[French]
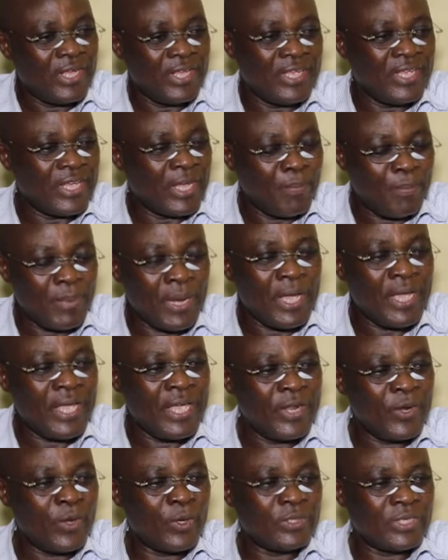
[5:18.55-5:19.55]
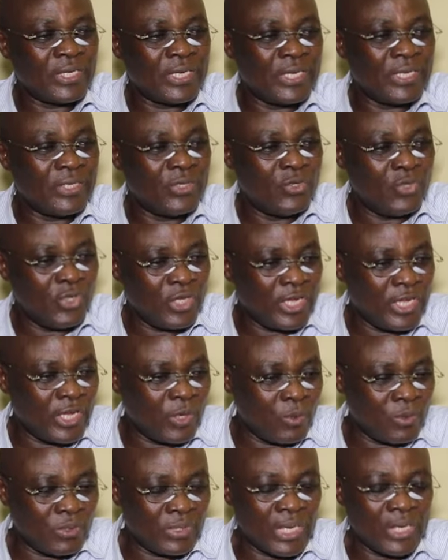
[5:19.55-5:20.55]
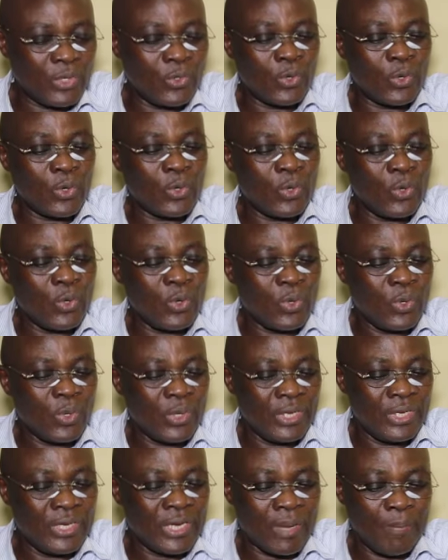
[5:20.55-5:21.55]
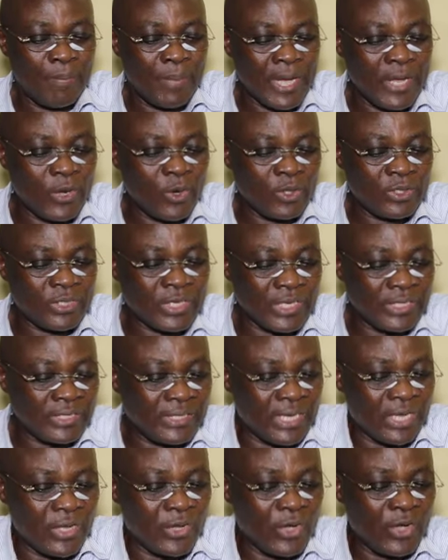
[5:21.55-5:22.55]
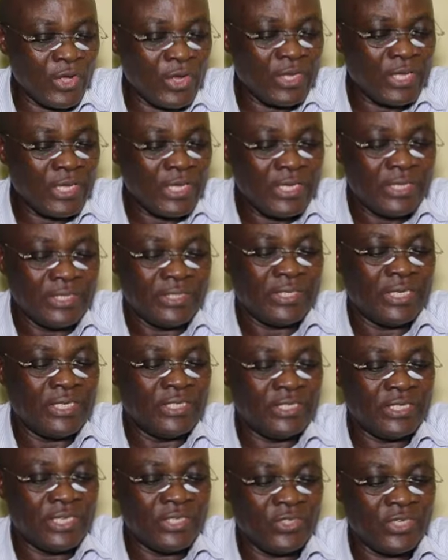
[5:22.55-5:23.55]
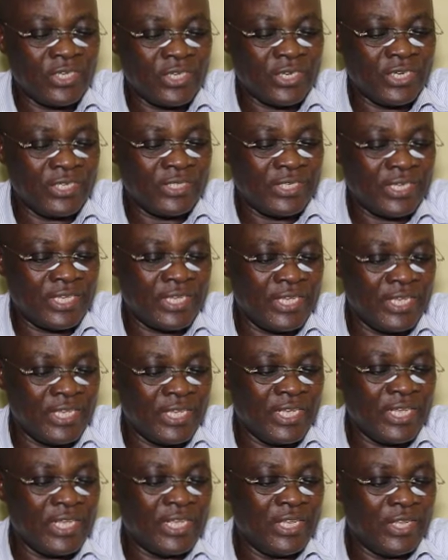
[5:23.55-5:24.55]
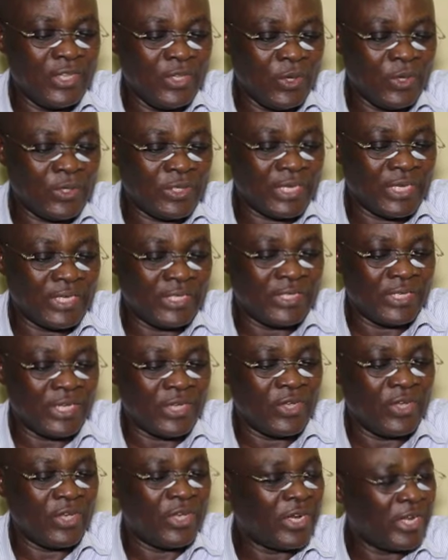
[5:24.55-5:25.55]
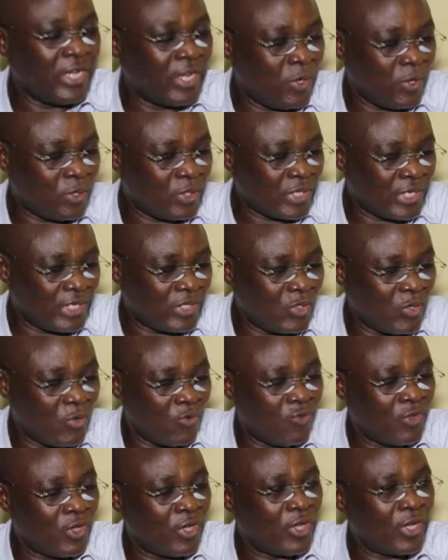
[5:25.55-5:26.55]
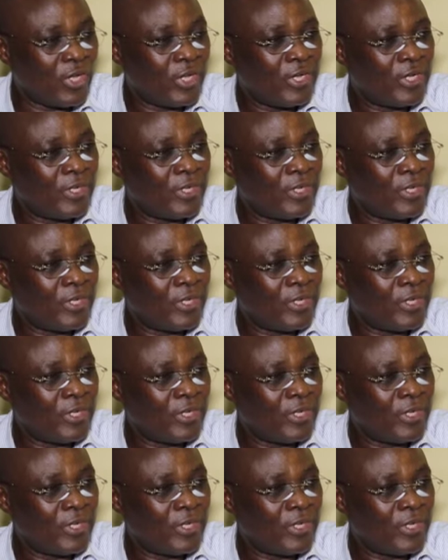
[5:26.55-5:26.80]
Il n'y a pas un autre Dieu que nous adorons, il n'y a pas un autre Seigneur, c'est Jésus-Christ qui est notre Seigneur et notre Sauveur.